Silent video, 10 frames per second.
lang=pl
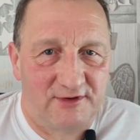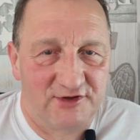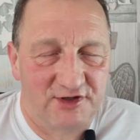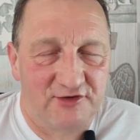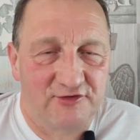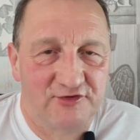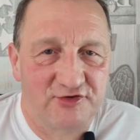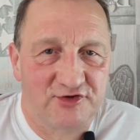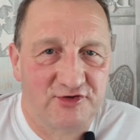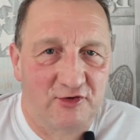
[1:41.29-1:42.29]
jeżeli to
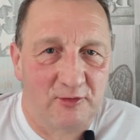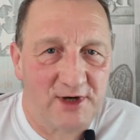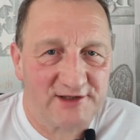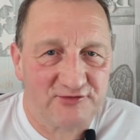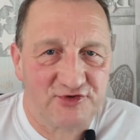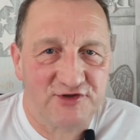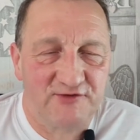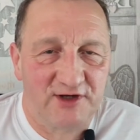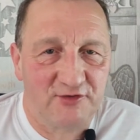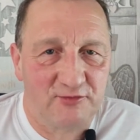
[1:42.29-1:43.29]
dotyczy obrazu
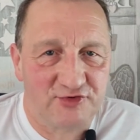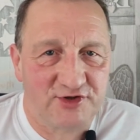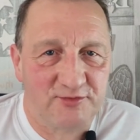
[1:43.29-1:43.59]
czy dźwięku,